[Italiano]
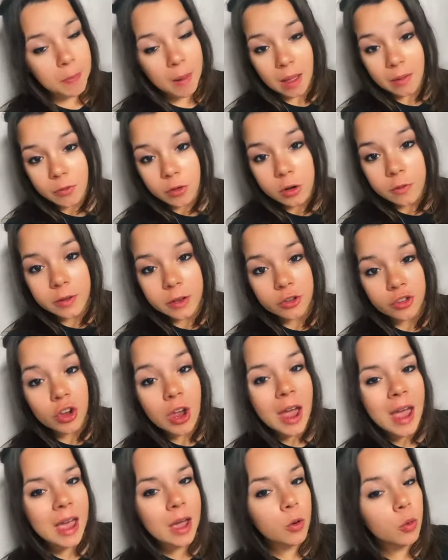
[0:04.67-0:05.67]

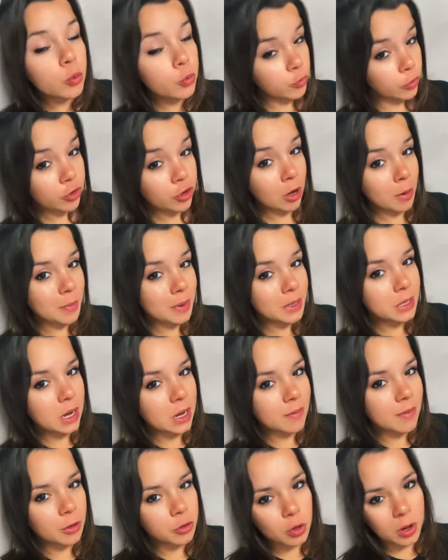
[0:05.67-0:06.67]
Pavlovic è ufficialmente
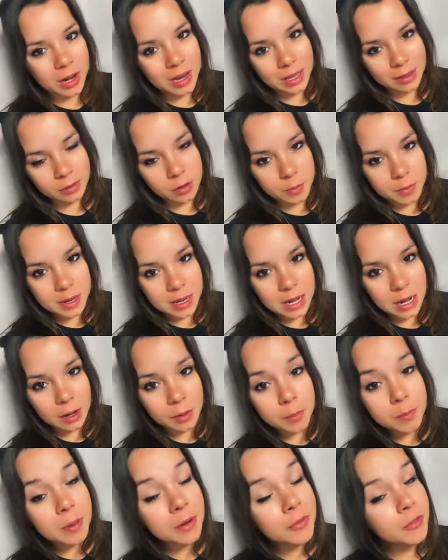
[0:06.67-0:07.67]
arrivato a casa
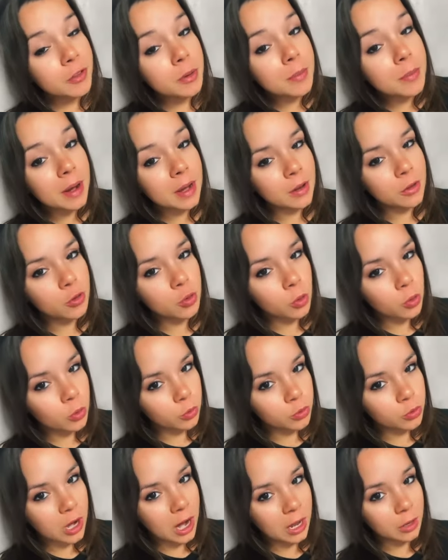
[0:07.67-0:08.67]
Milan per firmare il suo
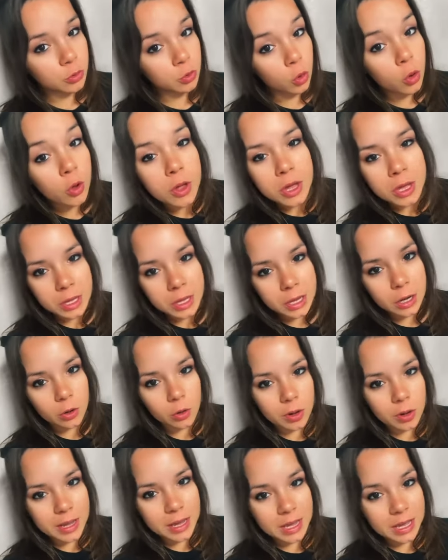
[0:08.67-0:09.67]
contratto che
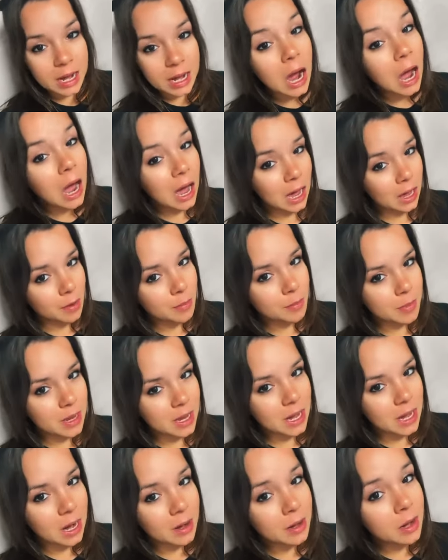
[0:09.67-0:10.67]
lo legherà al
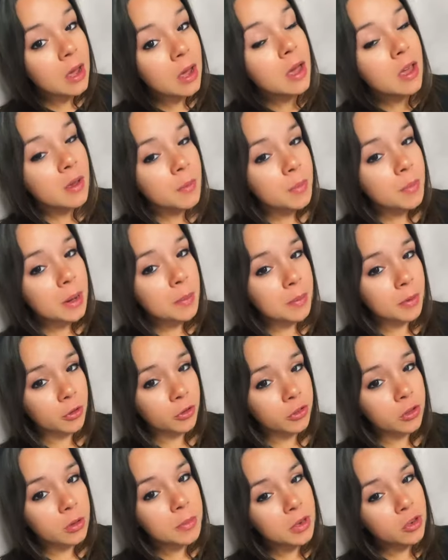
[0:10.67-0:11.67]
Milan per i
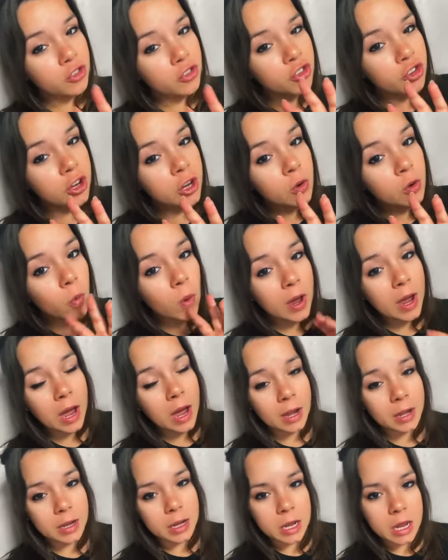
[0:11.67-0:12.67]
prossimi 5
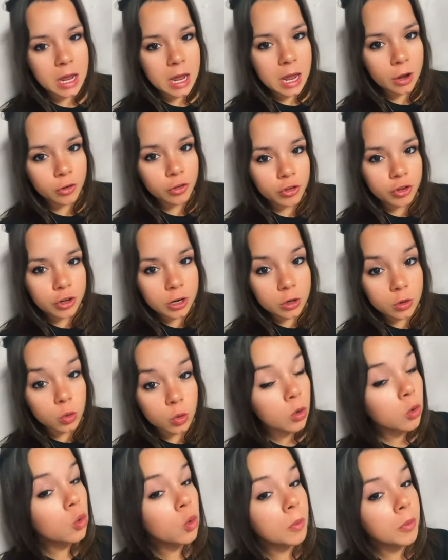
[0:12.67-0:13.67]
anni e ha
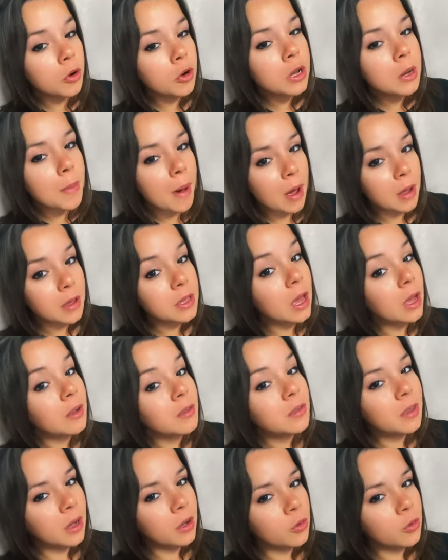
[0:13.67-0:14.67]
scelto il numero di
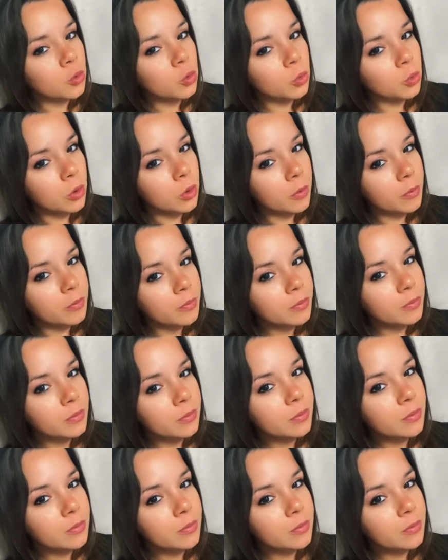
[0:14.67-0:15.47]
maglia 31.